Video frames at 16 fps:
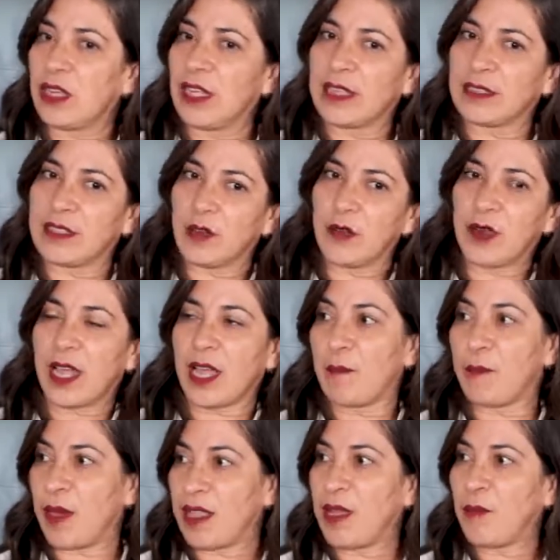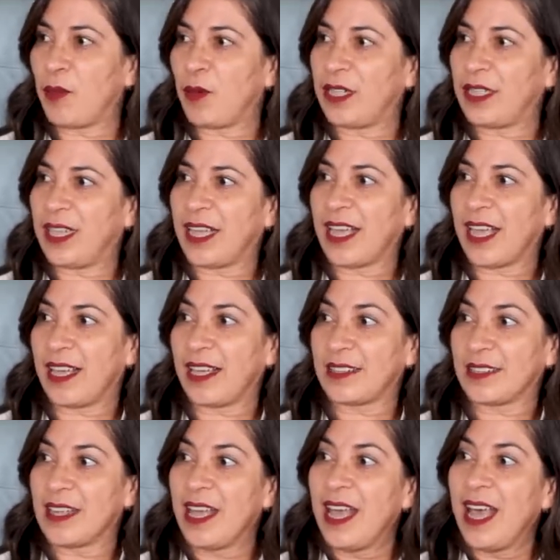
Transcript: y hacer una campaña política es